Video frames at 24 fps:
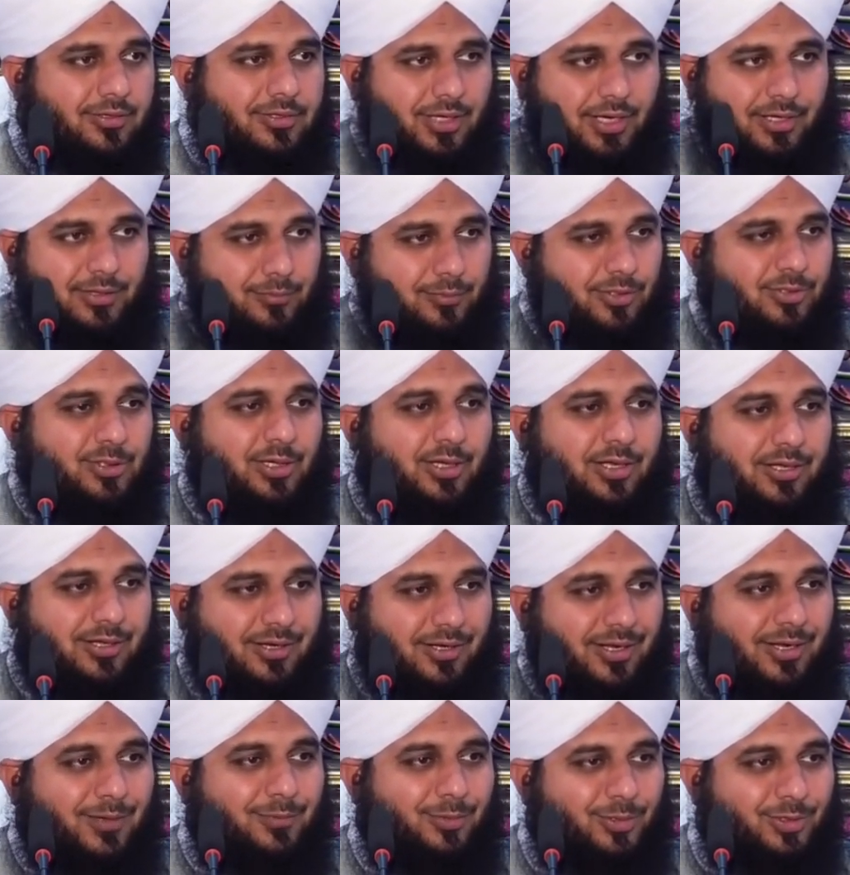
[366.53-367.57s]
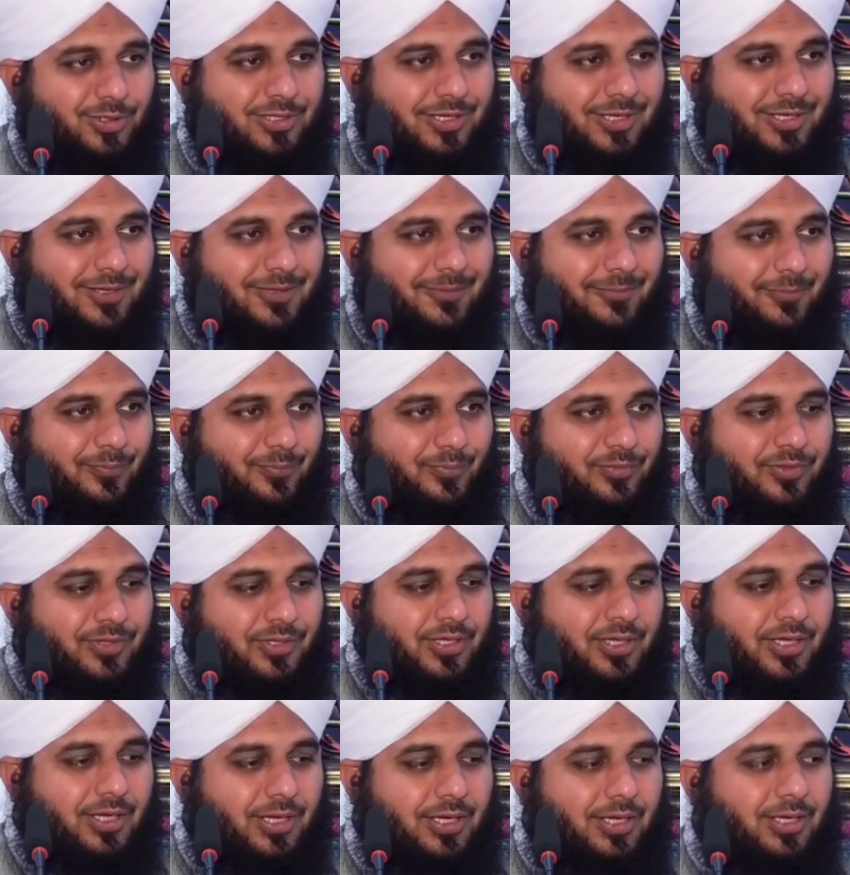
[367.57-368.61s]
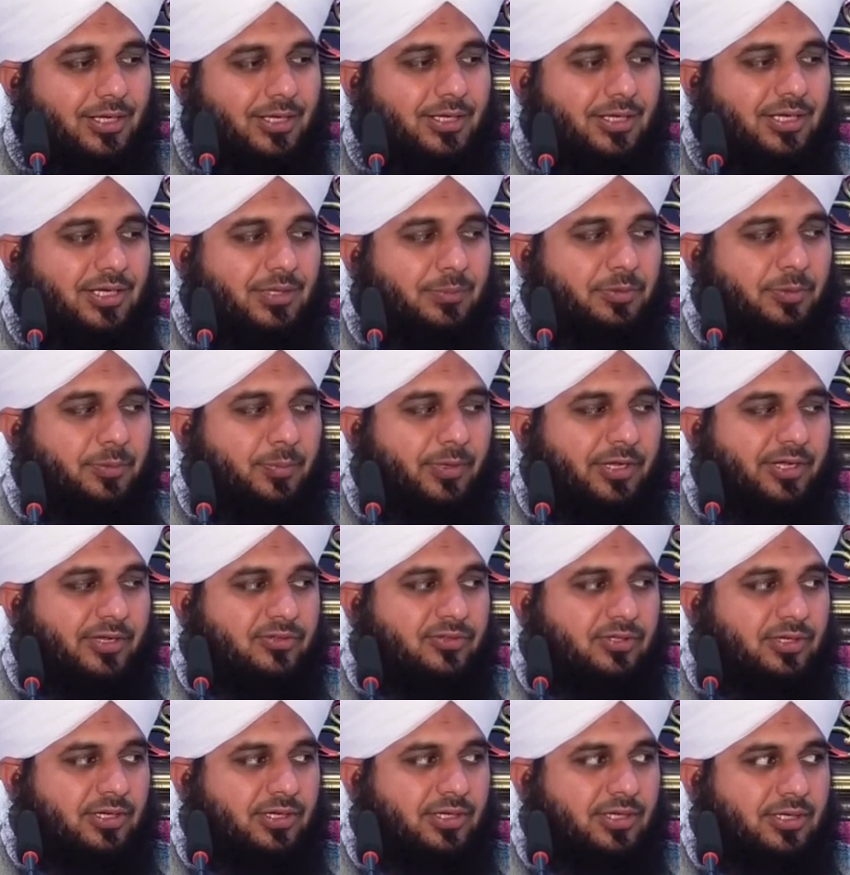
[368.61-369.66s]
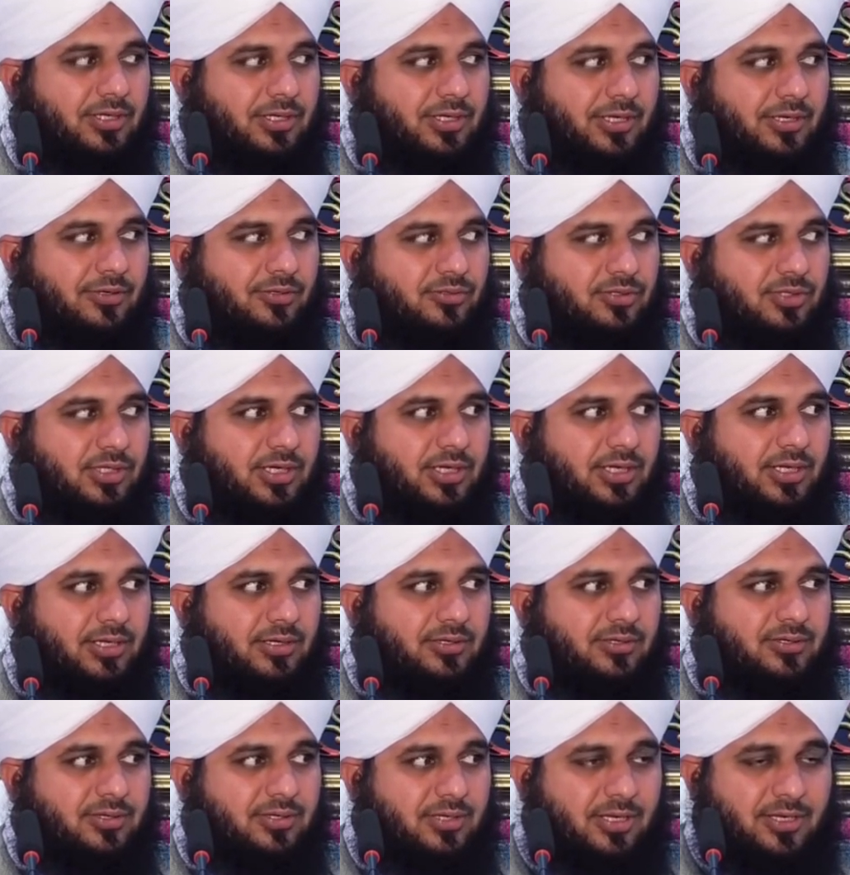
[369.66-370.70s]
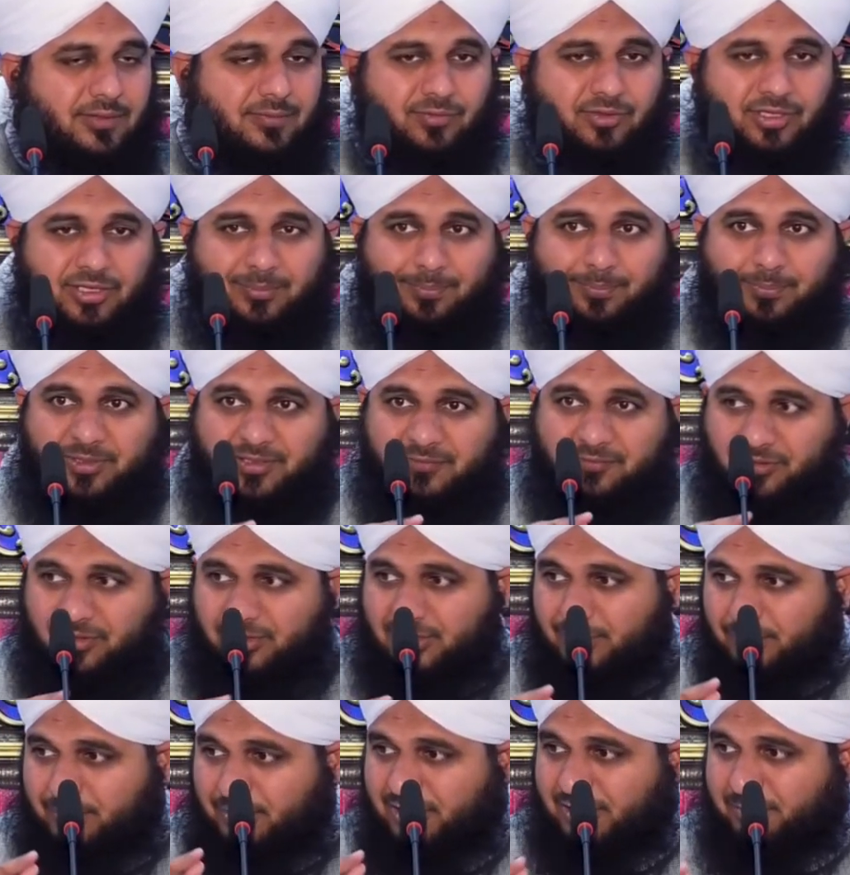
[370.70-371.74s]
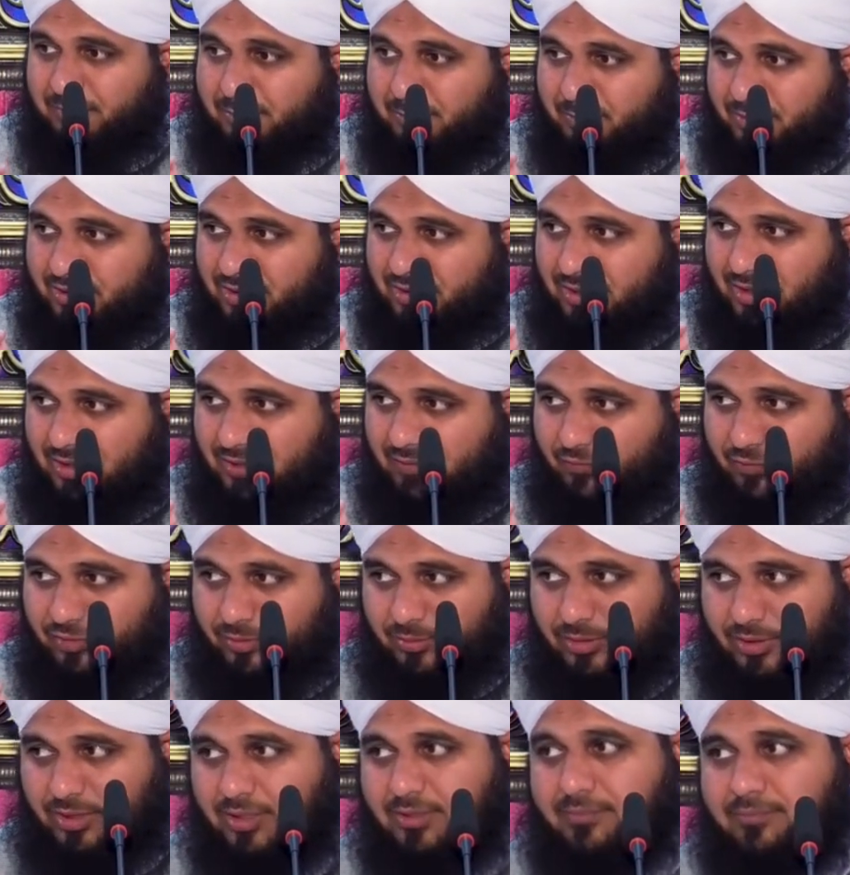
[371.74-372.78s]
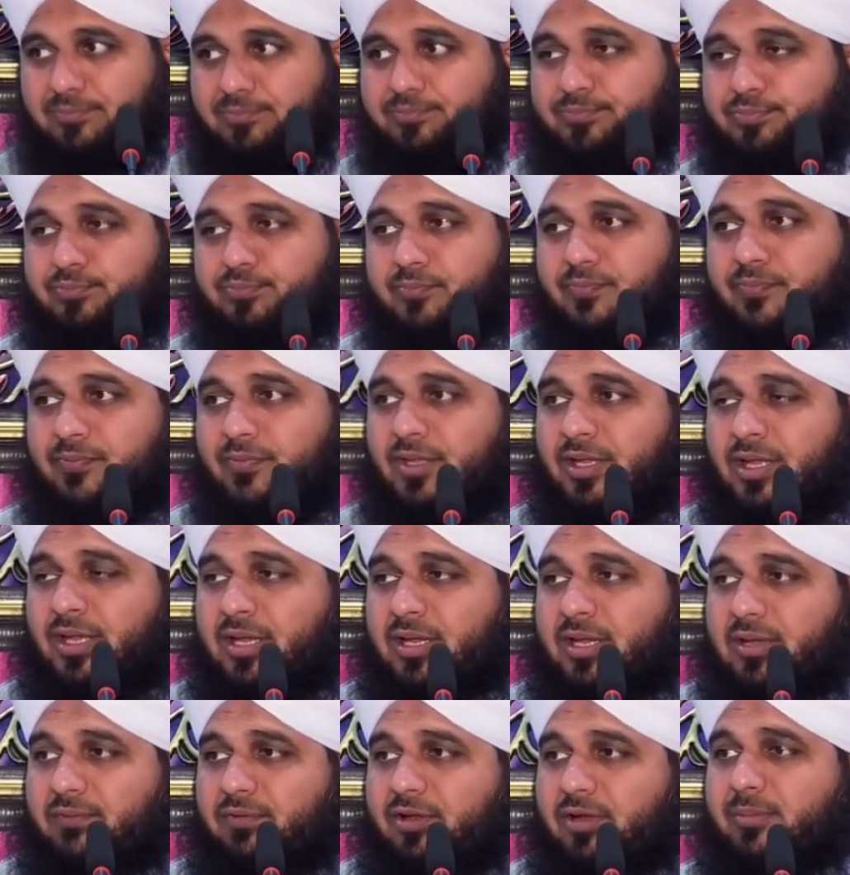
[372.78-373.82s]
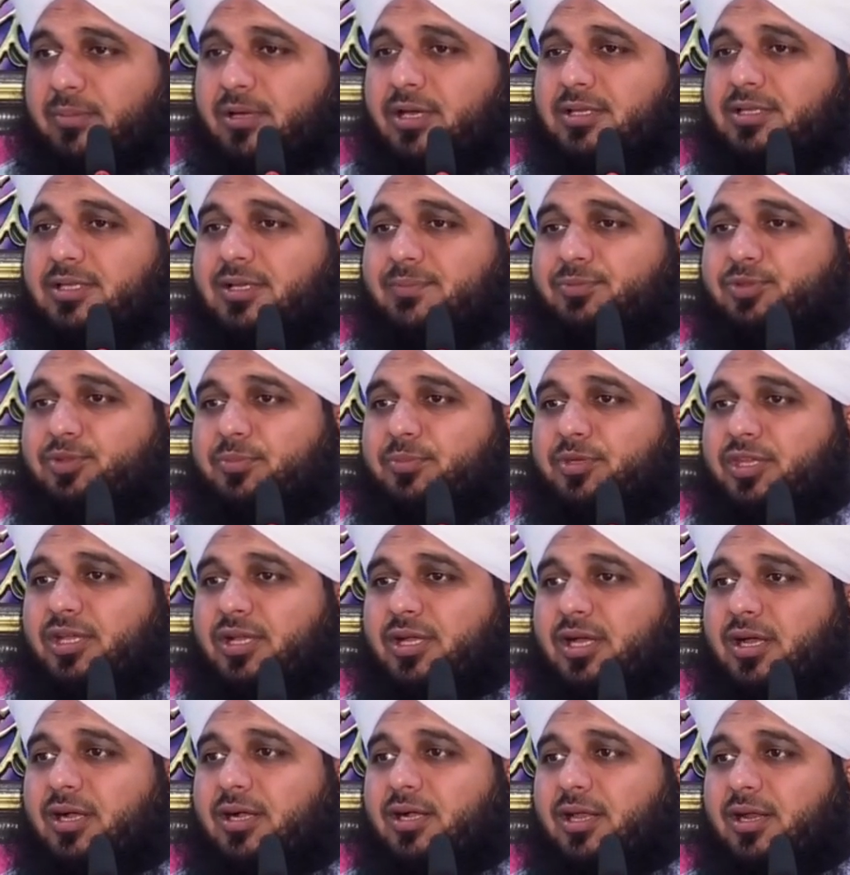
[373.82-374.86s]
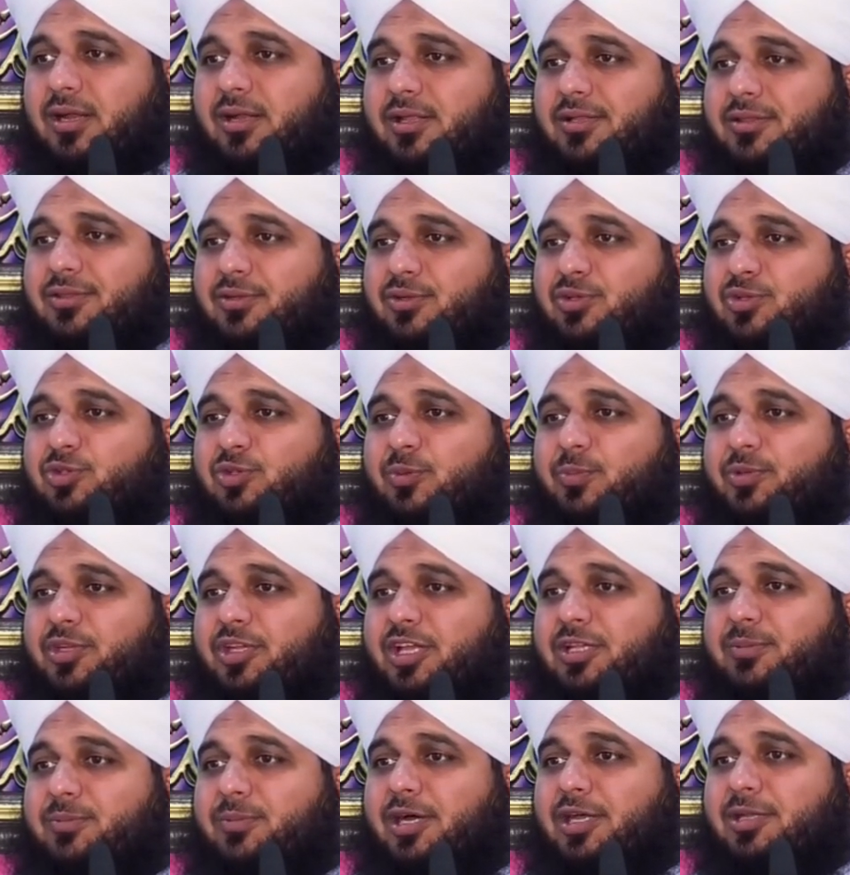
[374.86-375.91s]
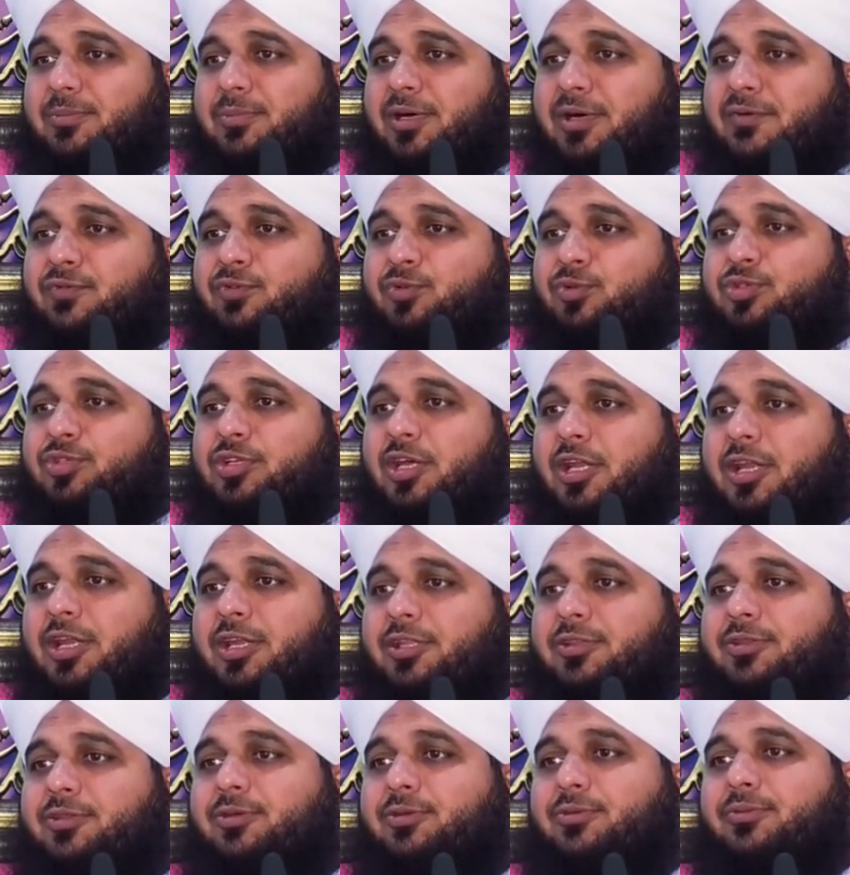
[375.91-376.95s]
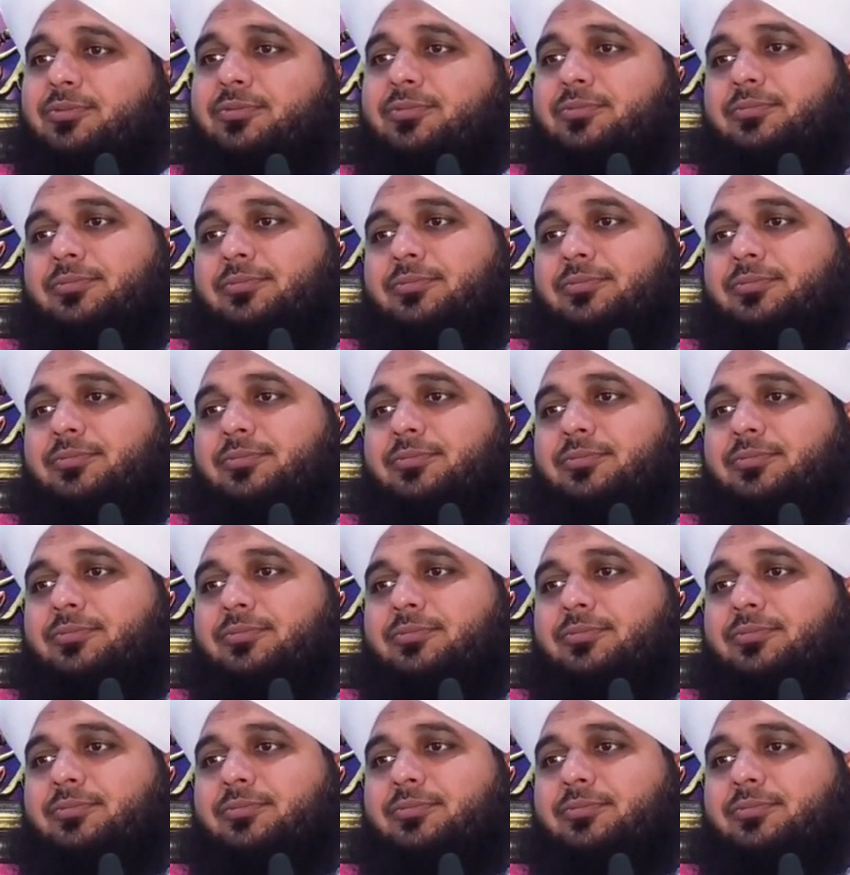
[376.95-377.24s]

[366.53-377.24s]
शायद मसला ख़राब हो जाए हालांकि नबी पाक सल्लल्लाहु अलैहि वसल्लम ने बीवी के बारे में पता क्या फरमाया फरमाया जब तुम निकाह कर लेते हो तो अपना ईमान महफूज कर लेते हो